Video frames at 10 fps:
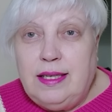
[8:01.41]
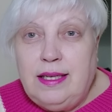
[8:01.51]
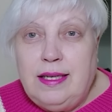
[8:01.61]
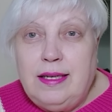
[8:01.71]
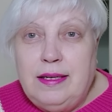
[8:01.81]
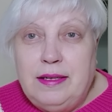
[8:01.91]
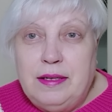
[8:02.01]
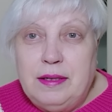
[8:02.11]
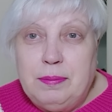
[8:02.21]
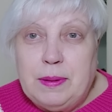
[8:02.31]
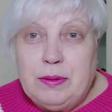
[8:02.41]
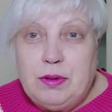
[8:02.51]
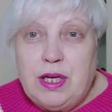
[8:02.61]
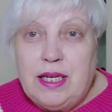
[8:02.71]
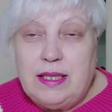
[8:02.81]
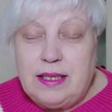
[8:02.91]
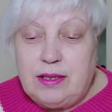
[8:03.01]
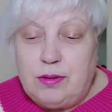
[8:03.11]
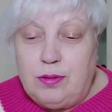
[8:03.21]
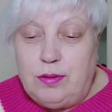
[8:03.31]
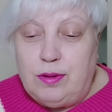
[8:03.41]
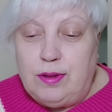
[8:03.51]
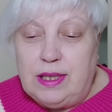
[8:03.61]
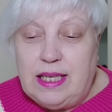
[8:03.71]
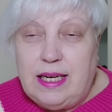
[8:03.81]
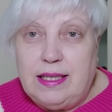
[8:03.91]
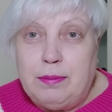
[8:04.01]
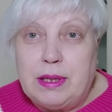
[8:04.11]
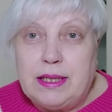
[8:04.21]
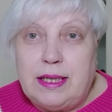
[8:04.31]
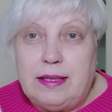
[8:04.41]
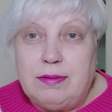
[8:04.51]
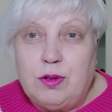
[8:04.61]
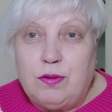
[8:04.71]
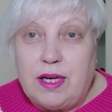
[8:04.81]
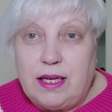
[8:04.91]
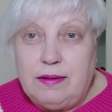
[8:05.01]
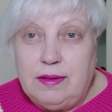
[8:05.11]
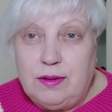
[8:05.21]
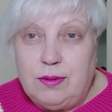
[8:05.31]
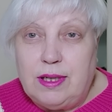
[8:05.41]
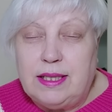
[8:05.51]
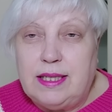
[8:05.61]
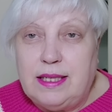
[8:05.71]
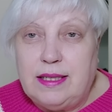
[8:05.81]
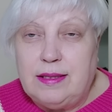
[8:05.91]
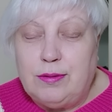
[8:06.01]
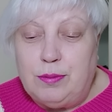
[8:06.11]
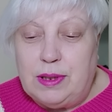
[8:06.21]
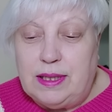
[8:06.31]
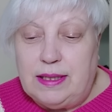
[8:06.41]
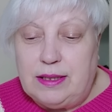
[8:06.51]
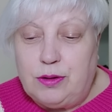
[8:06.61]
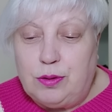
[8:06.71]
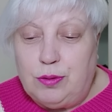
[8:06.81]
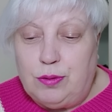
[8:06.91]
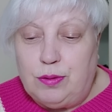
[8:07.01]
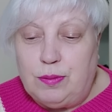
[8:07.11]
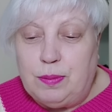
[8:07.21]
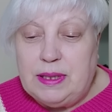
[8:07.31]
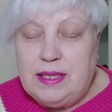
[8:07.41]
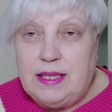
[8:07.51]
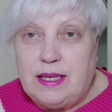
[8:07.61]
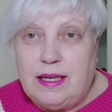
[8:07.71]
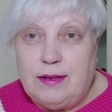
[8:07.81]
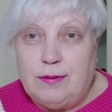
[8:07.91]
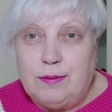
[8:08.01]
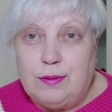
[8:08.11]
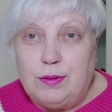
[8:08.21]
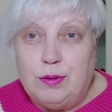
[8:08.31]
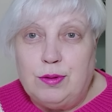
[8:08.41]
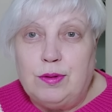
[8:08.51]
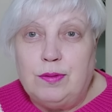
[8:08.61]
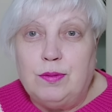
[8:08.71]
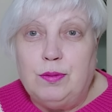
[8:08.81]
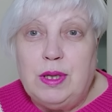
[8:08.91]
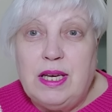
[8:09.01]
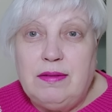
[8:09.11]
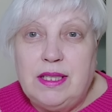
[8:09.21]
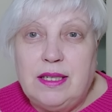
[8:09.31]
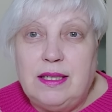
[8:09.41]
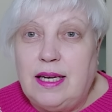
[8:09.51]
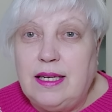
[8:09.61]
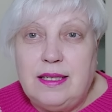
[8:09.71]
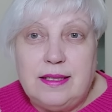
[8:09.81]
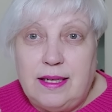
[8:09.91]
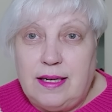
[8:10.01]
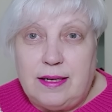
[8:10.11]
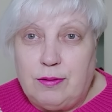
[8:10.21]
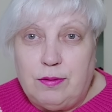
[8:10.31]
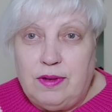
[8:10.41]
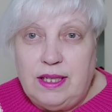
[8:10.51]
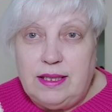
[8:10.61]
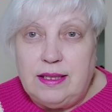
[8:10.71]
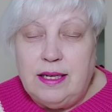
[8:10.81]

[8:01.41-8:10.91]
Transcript: И получается, что я набросала все в раковину, хотела, думала, что постираю. Но у меня всегда, я не знаю, как у вас,